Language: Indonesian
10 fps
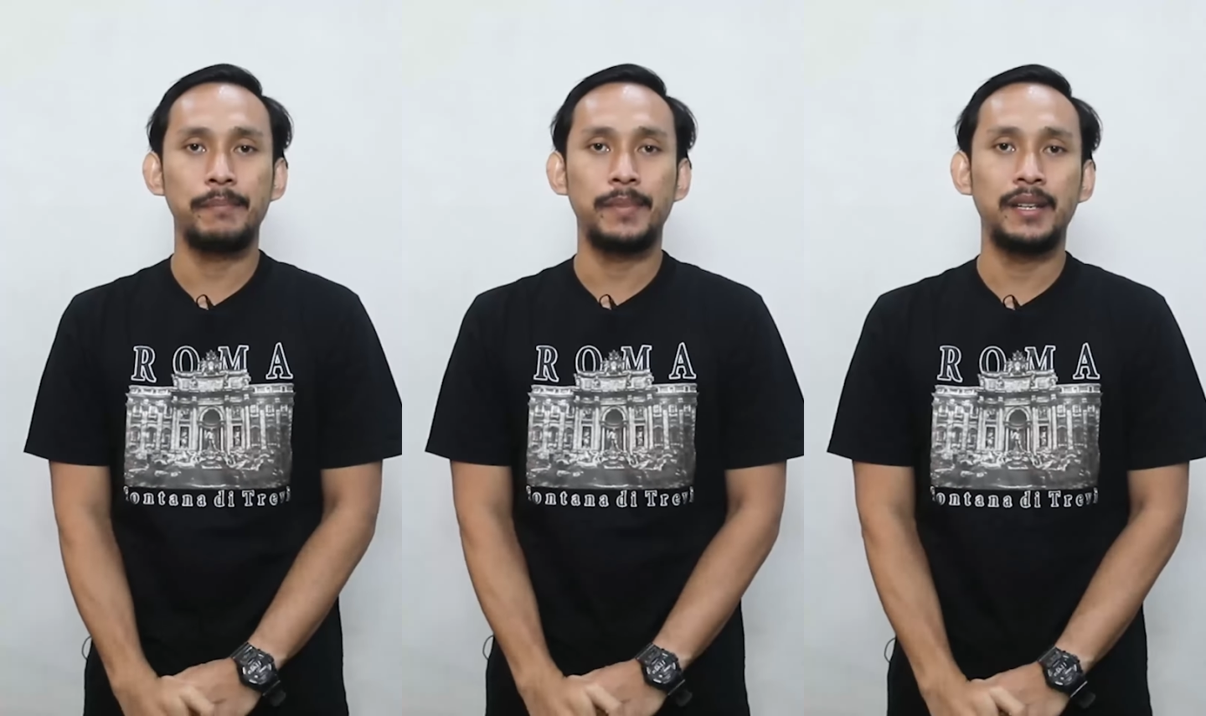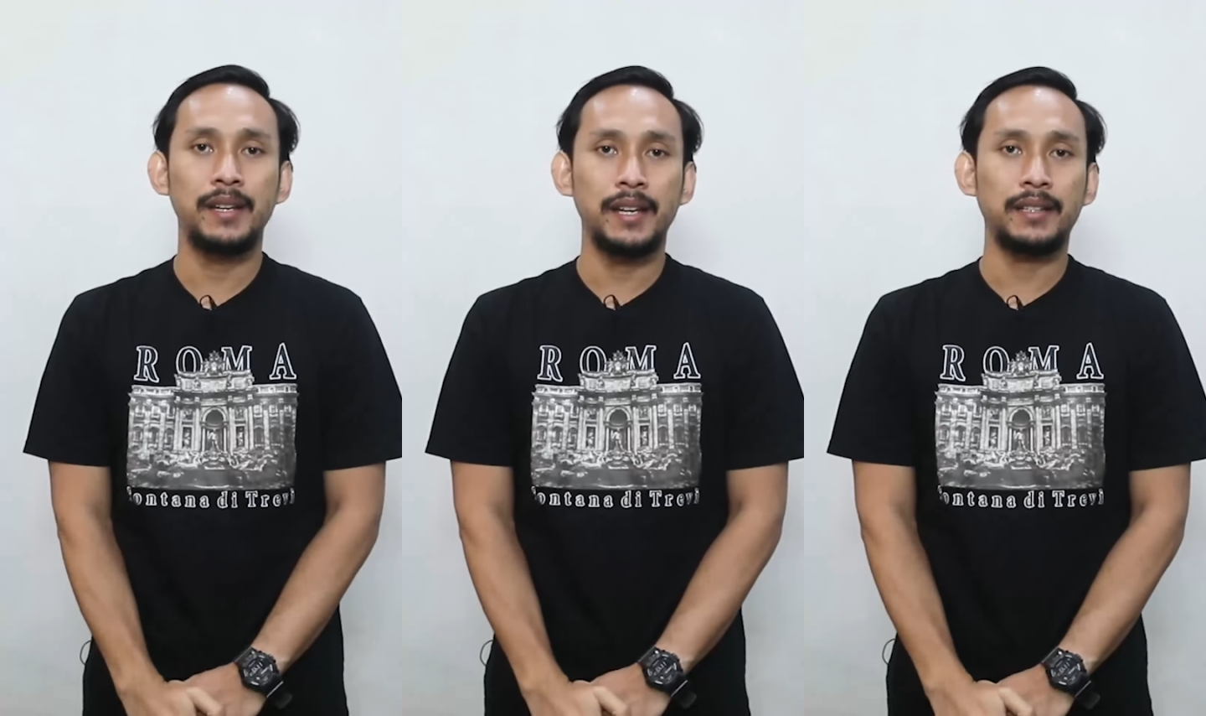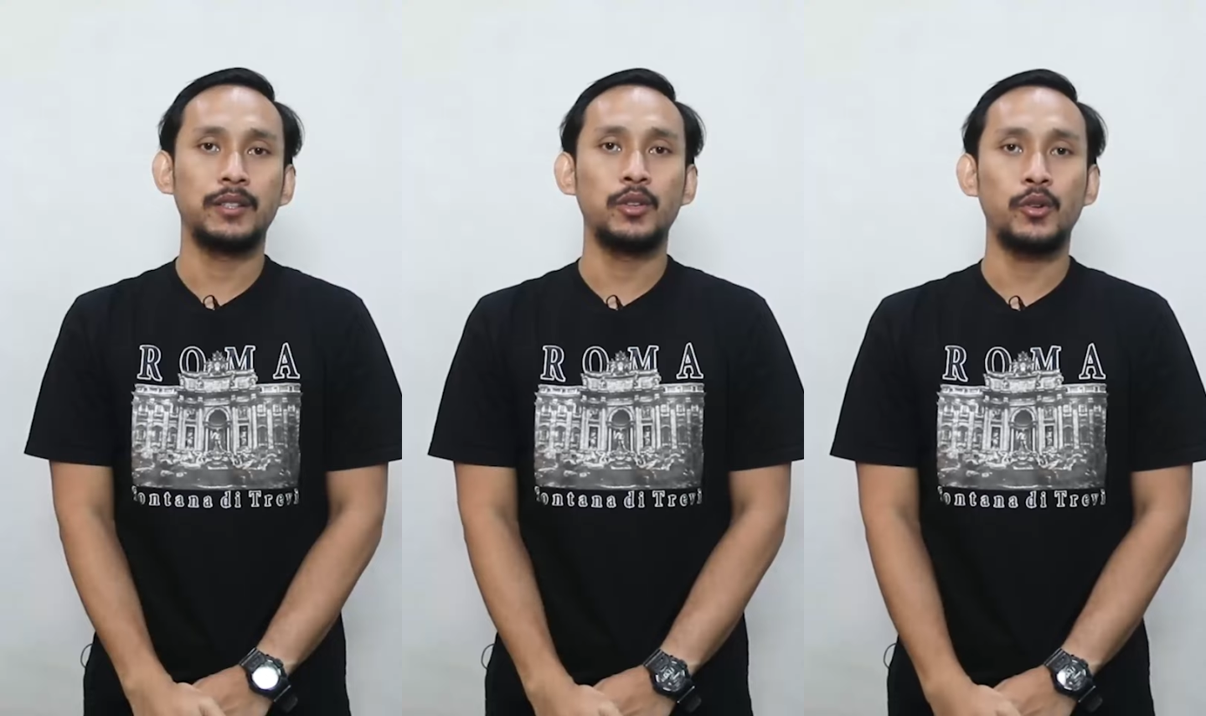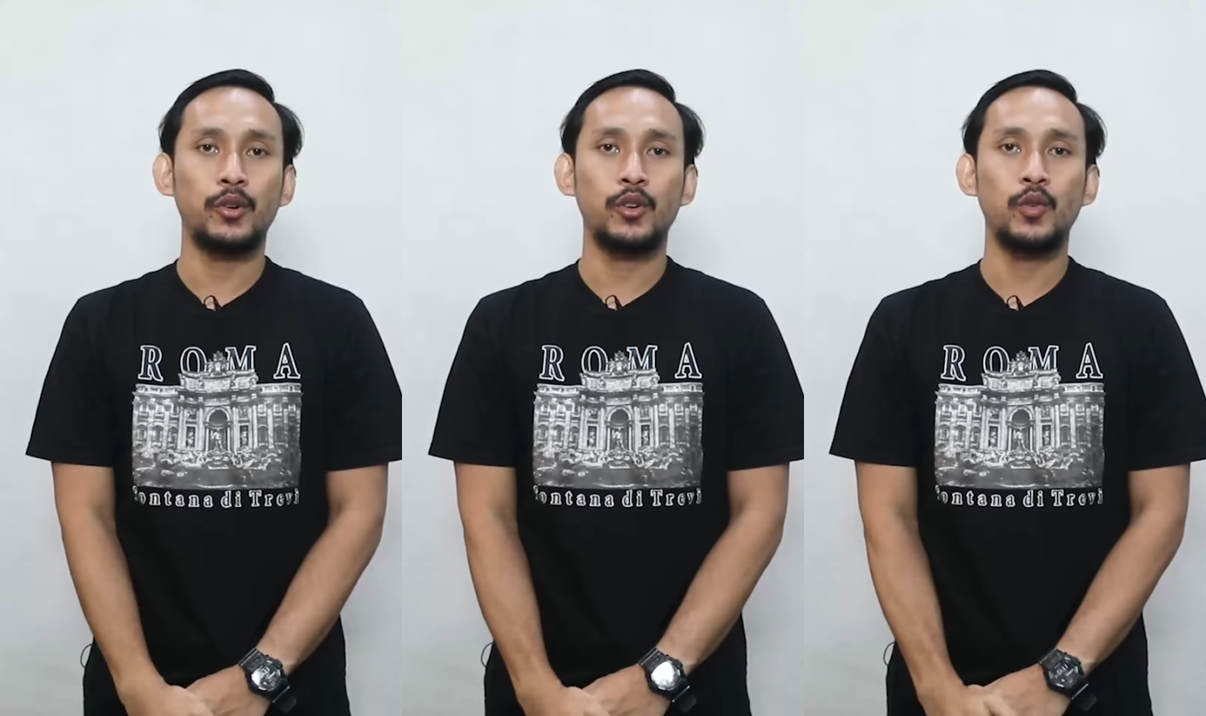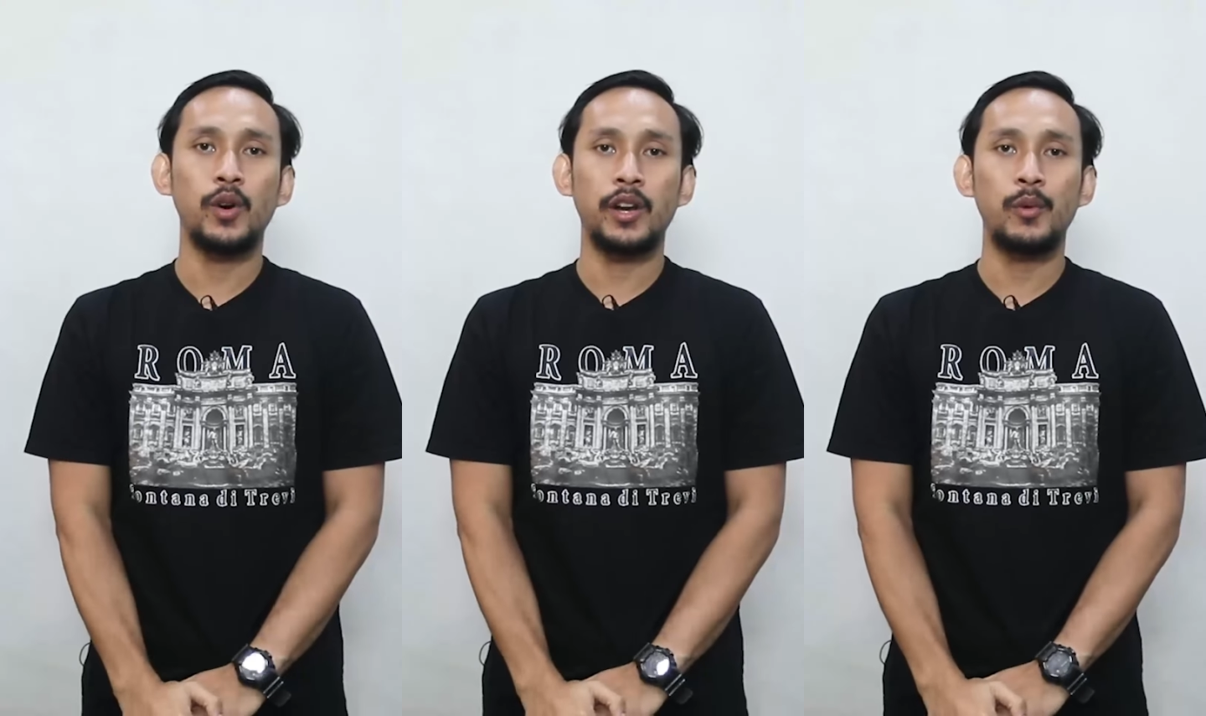update Euro
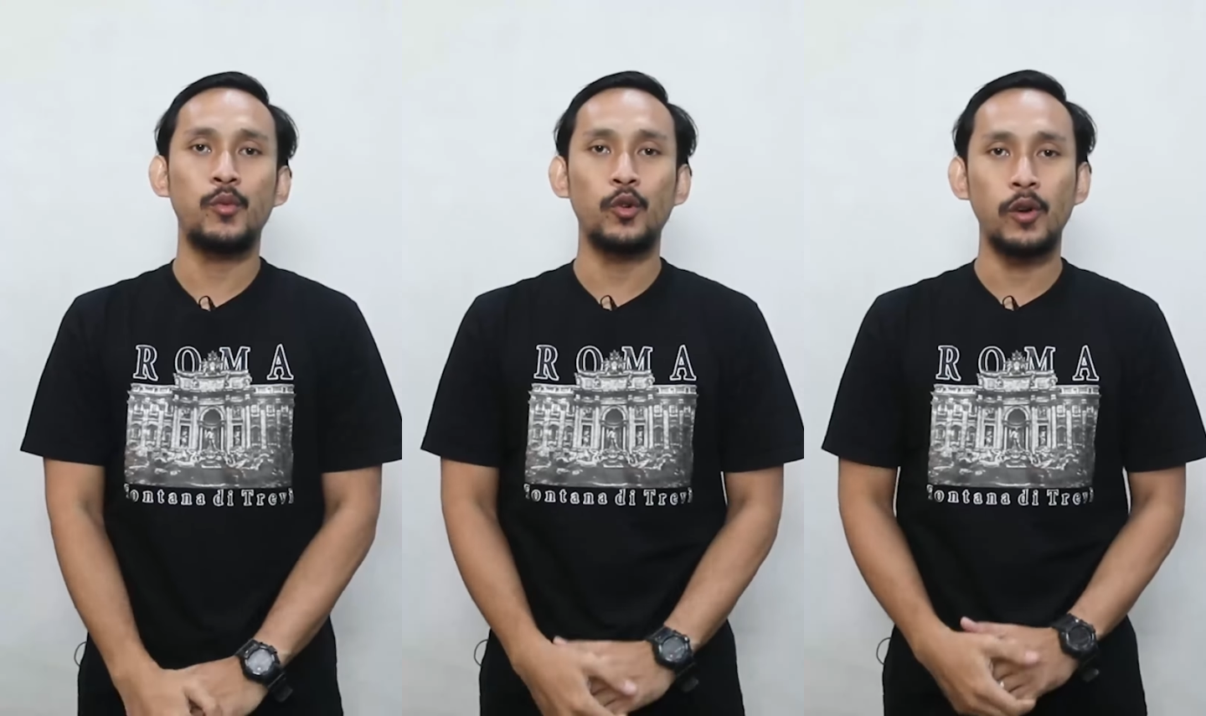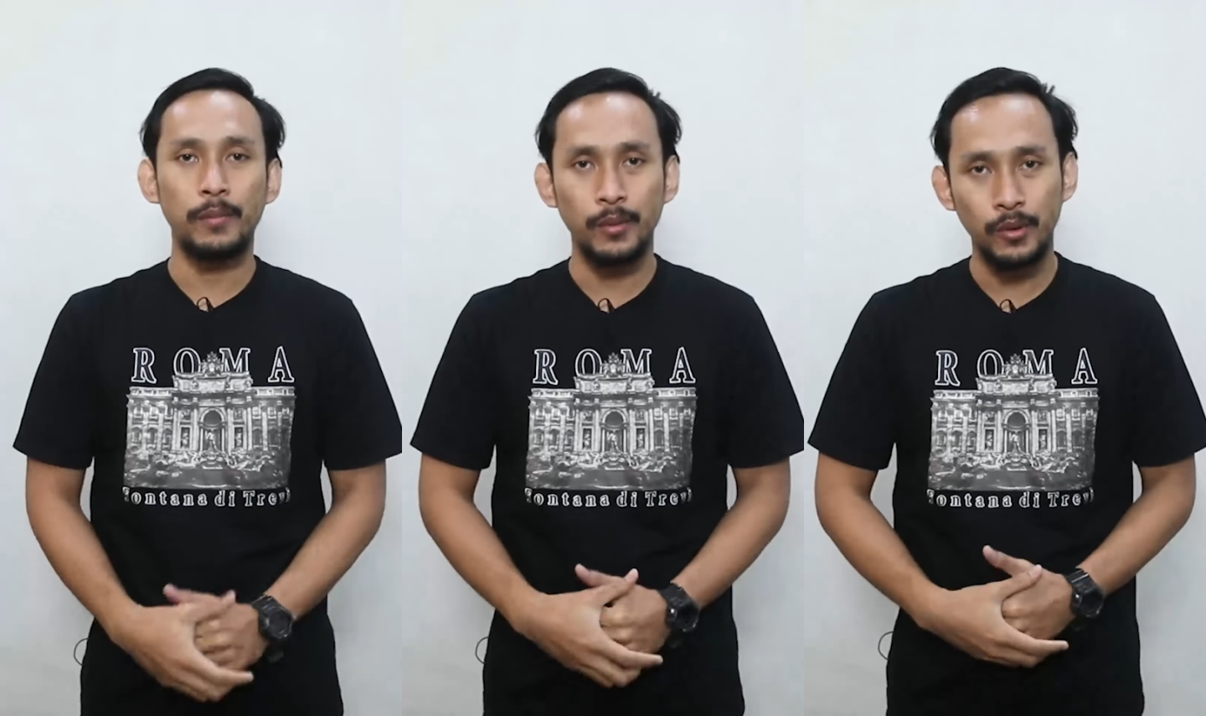2020,